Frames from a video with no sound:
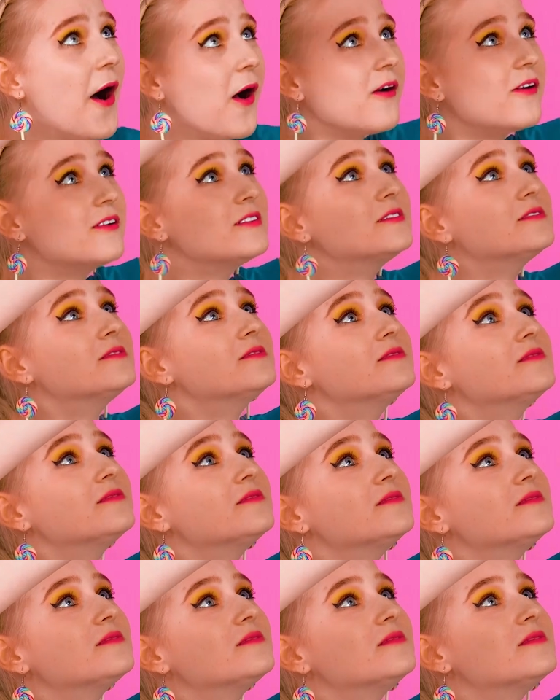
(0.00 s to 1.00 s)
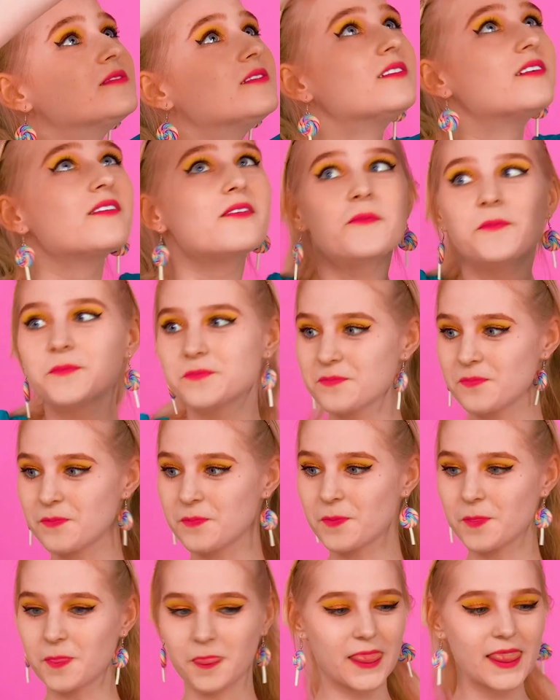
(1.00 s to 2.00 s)
gotowa, ale nie wiem od czego
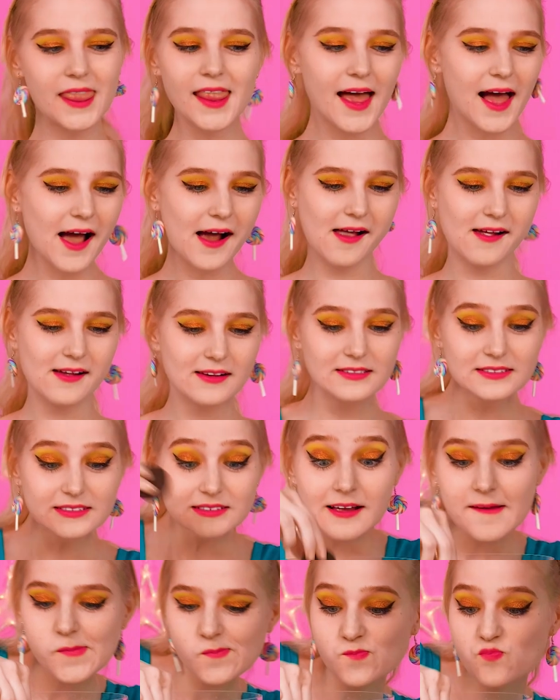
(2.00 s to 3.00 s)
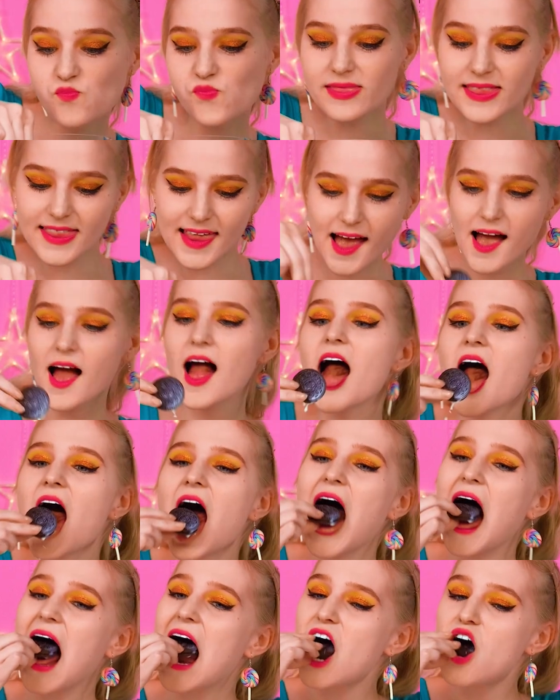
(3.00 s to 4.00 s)
zacząć. jest tak dużo ciastek.
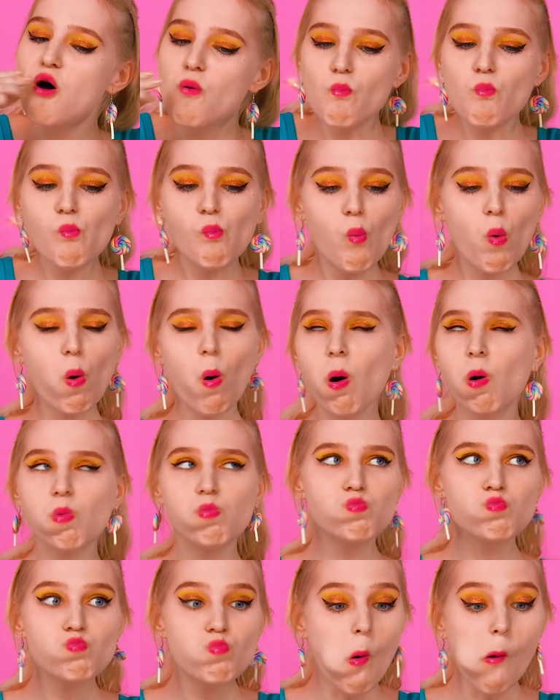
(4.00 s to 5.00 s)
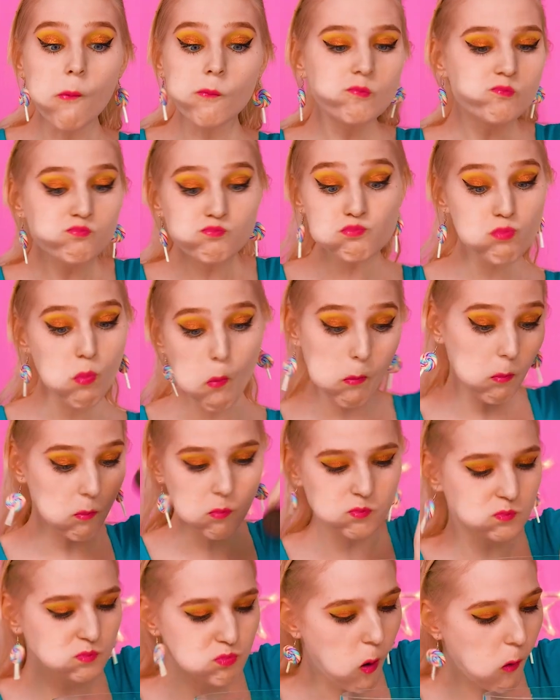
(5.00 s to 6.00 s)
Dobra, spróbuję.
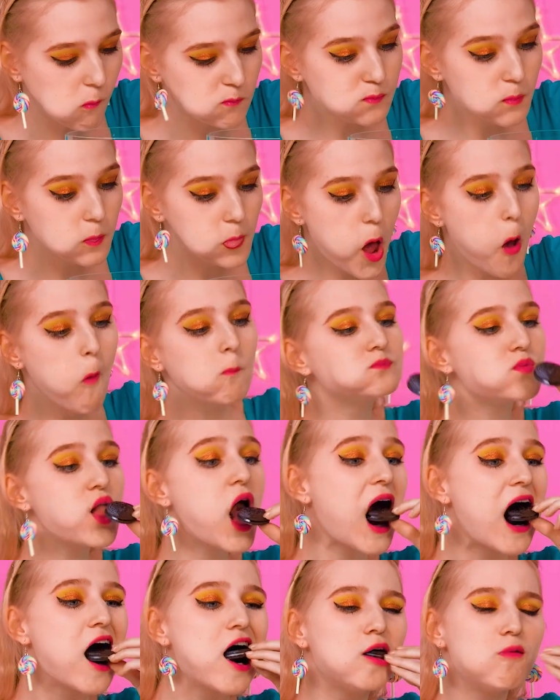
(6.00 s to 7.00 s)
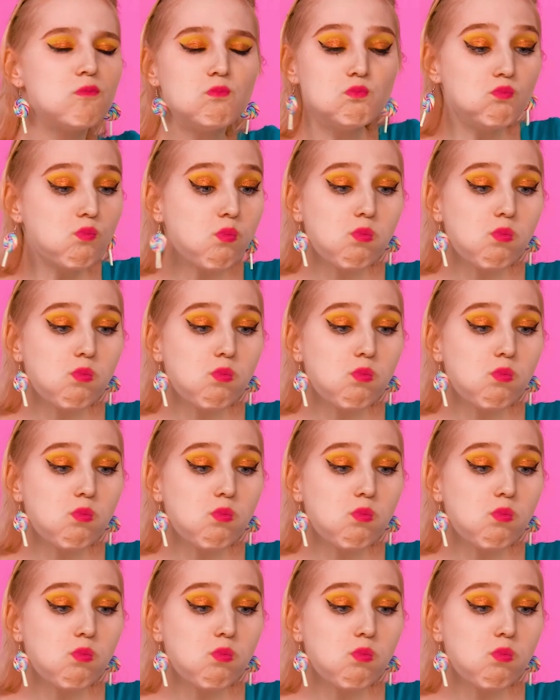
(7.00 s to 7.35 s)
Mmm, jakie dobre.